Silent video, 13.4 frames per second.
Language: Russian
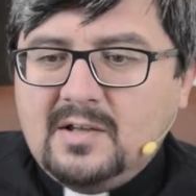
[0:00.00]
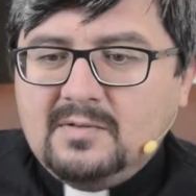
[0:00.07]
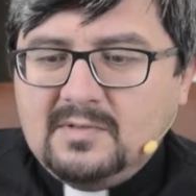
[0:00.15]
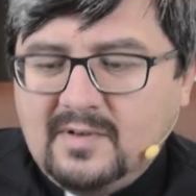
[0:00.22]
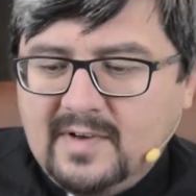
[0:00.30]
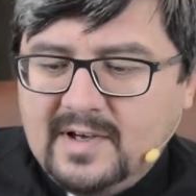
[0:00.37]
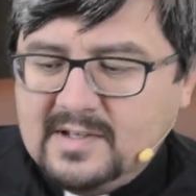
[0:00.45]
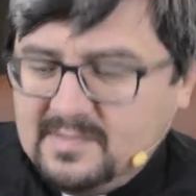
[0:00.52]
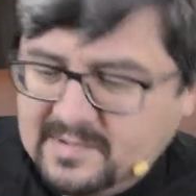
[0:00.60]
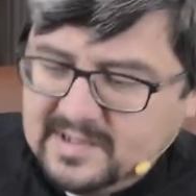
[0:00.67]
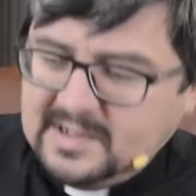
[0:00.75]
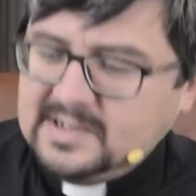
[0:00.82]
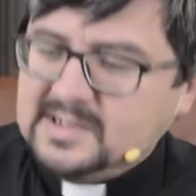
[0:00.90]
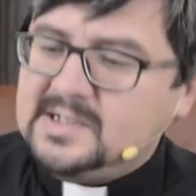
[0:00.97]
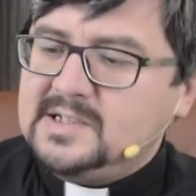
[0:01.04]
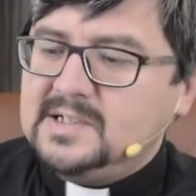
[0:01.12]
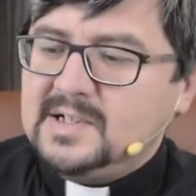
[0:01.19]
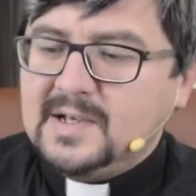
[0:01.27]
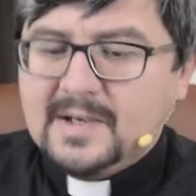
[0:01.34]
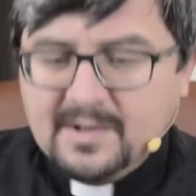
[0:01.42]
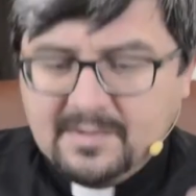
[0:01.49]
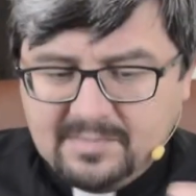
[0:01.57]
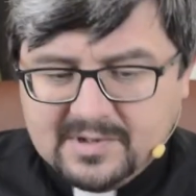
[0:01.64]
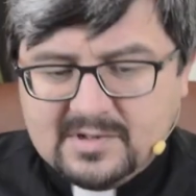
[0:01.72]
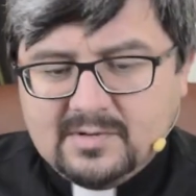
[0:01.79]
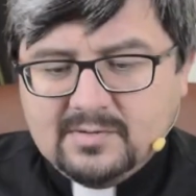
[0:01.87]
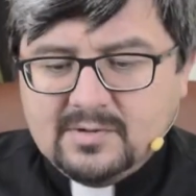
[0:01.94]
ну давайте, приходите,
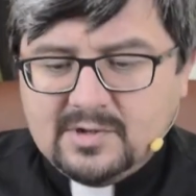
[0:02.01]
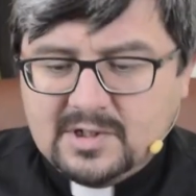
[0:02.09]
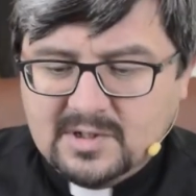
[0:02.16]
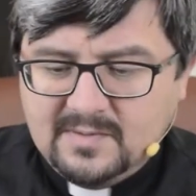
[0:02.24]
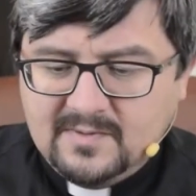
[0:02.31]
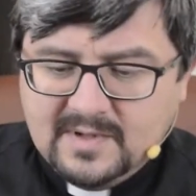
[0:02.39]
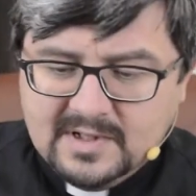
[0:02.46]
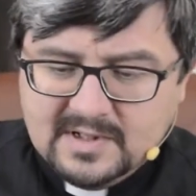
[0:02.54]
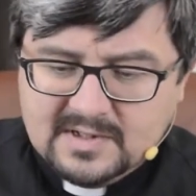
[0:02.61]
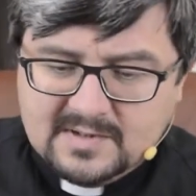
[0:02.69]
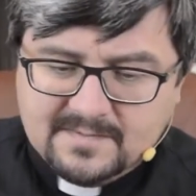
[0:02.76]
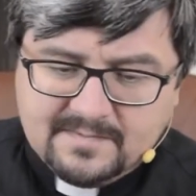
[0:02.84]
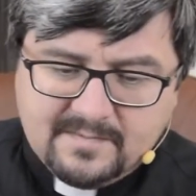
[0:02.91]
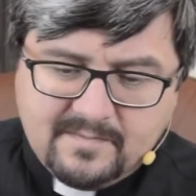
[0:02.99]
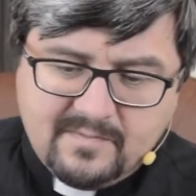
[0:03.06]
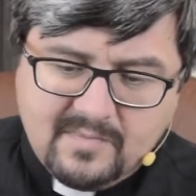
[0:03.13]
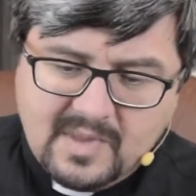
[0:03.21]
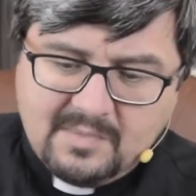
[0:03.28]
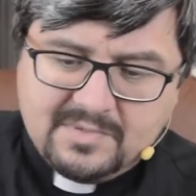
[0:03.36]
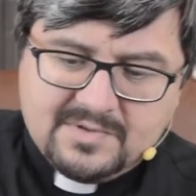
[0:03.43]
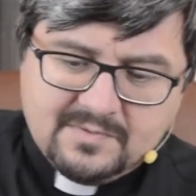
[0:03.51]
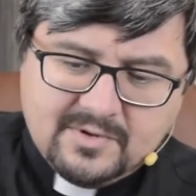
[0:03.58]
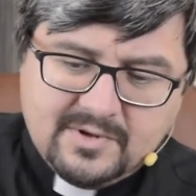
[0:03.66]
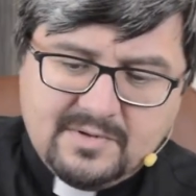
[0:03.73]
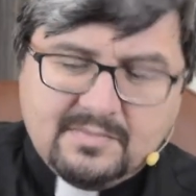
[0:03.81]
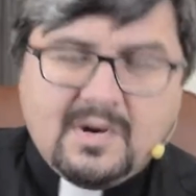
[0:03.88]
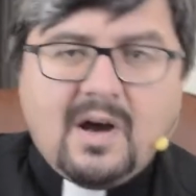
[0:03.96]
послушаем вас,
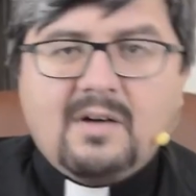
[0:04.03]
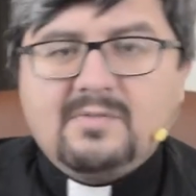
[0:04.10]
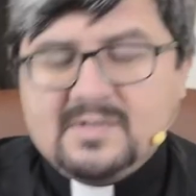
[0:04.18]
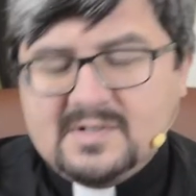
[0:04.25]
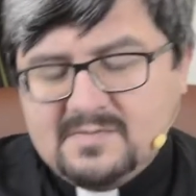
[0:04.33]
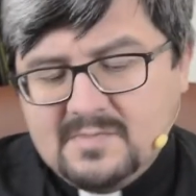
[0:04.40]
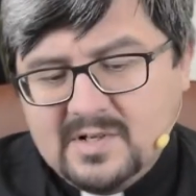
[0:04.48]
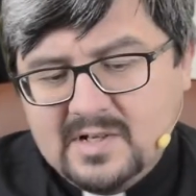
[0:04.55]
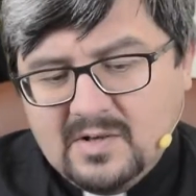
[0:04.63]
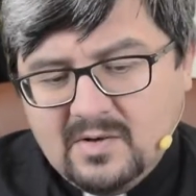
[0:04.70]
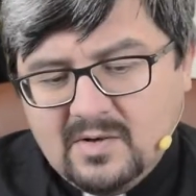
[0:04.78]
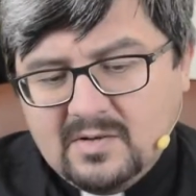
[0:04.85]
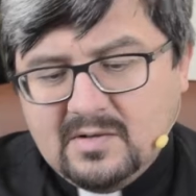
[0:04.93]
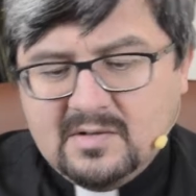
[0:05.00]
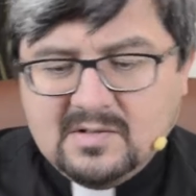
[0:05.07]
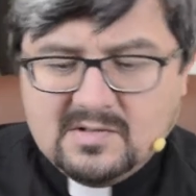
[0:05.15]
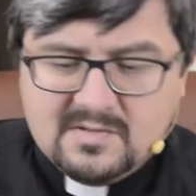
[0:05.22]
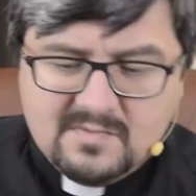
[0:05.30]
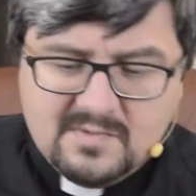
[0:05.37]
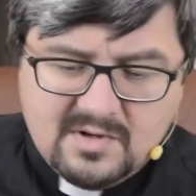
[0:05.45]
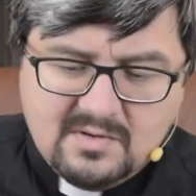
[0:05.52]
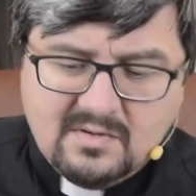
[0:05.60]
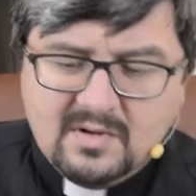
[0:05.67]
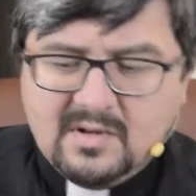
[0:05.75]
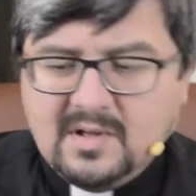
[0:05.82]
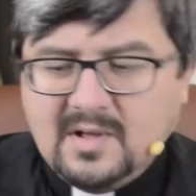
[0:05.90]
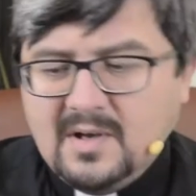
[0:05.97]
посмотрим, как вы смиренные, не
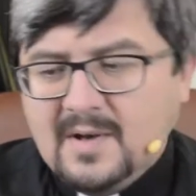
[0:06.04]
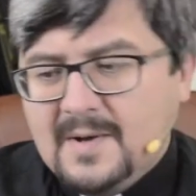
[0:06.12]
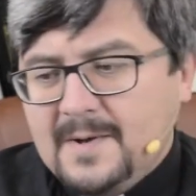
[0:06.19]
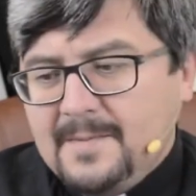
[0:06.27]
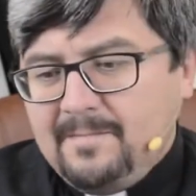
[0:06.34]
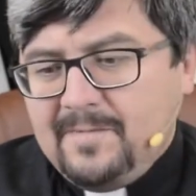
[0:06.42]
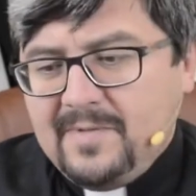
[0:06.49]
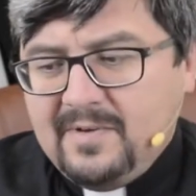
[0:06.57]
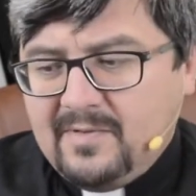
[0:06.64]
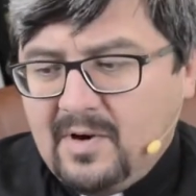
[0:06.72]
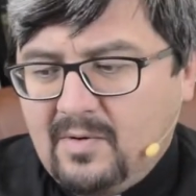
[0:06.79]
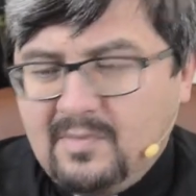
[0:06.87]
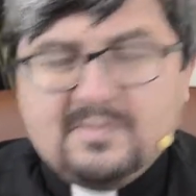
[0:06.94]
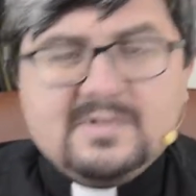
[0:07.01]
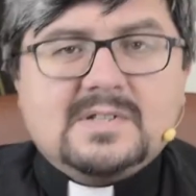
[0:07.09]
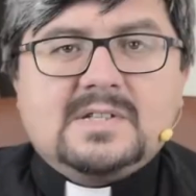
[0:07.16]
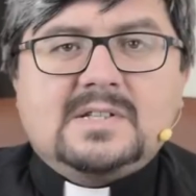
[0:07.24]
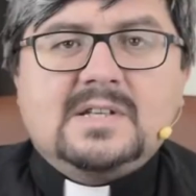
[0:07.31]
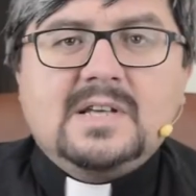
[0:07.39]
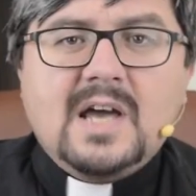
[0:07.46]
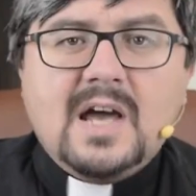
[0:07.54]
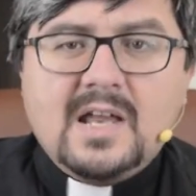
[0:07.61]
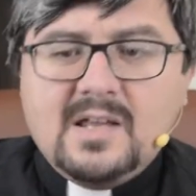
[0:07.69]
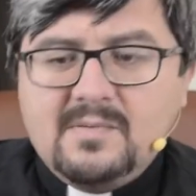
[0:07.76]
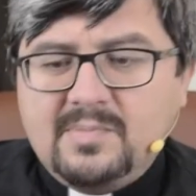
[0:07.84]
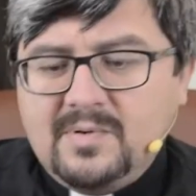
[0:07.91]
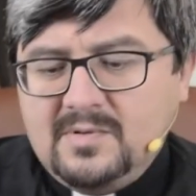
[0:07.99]
в каком вы
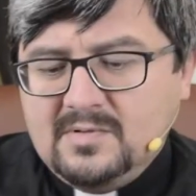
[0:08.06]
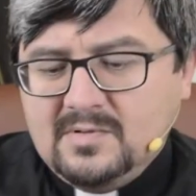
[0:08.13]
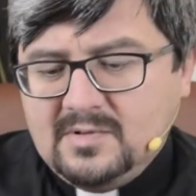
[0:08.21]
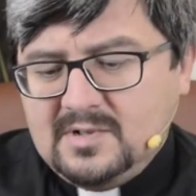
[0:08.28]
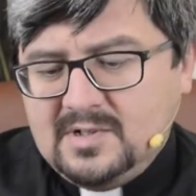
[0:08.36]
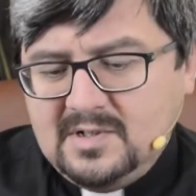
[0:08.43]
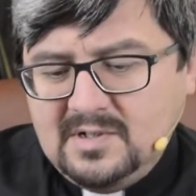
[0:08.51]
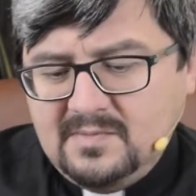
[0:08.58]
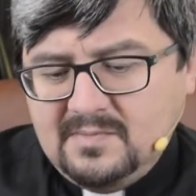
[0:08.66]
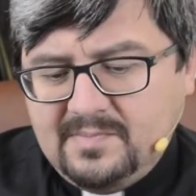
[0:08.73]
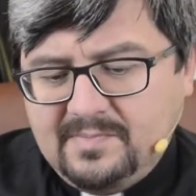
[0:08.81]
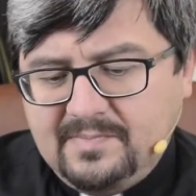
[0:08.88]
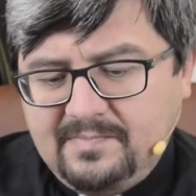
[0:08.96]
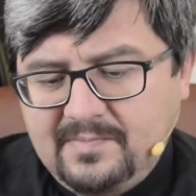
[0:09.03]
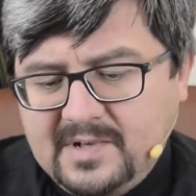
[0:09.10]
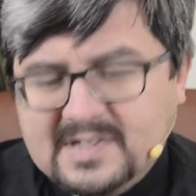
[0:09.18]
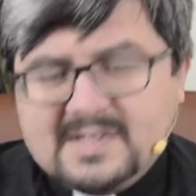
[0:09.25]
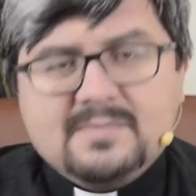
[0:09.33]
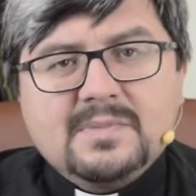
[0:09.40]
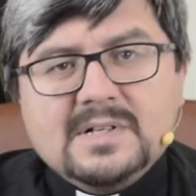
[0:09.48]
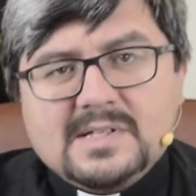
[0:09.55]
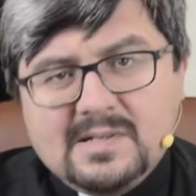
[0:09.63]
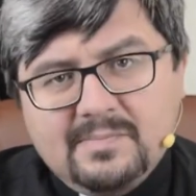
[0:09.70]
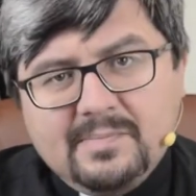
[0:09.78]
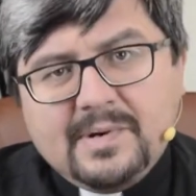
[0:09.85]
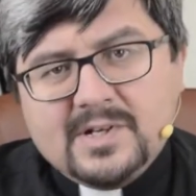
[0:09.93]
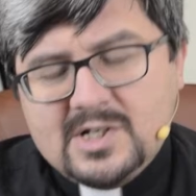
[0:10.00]
состоянии придете, и
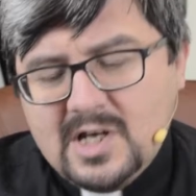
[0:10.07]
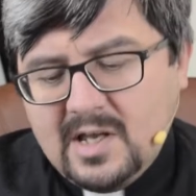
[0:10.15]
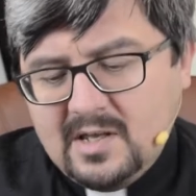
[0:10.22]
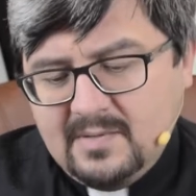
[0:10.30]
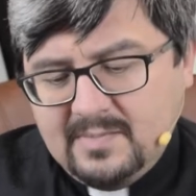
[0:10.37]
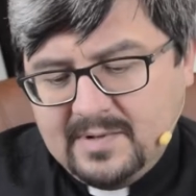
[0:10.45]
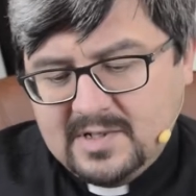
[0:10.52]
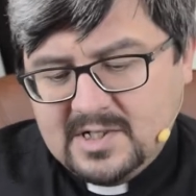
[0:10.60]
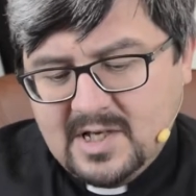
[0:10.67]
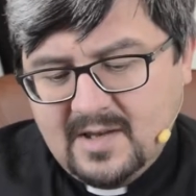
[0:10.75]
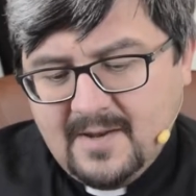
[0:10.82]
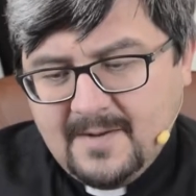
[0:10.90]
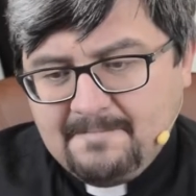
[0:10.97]
размыслим, прощать, не прощать.